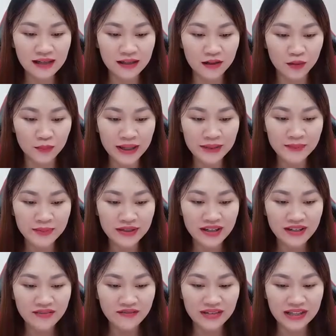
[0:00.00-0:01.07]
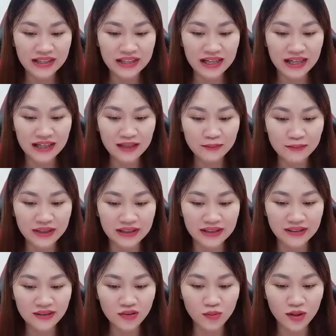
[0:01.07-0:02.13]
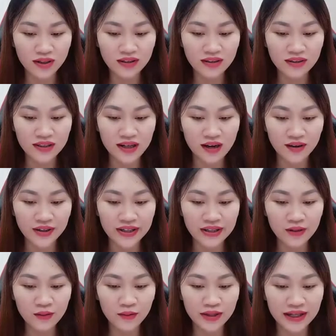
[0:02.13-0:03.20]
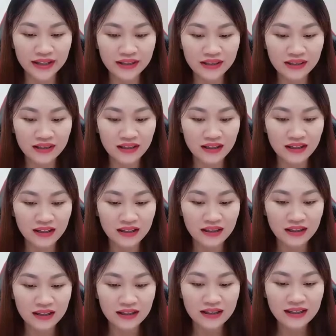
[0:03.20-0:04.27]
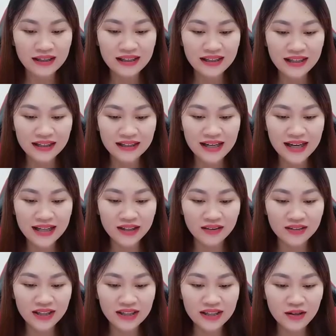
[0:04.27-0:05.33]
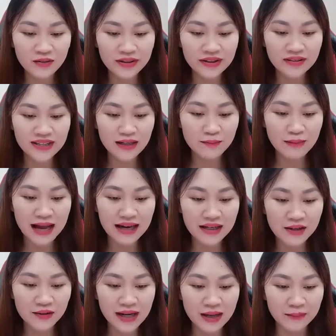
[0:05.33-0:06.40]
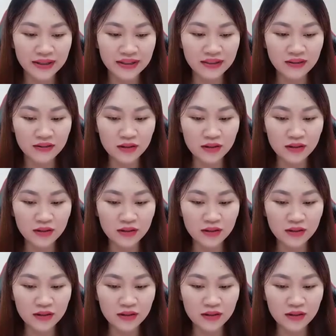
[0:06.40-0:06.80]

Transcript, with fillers: đầu bếp, vì thế lại bình tĩnh xuống, nói ý đồ đến. Gần đây có rất nhiều cư dân mạng đều cảm thấy hứng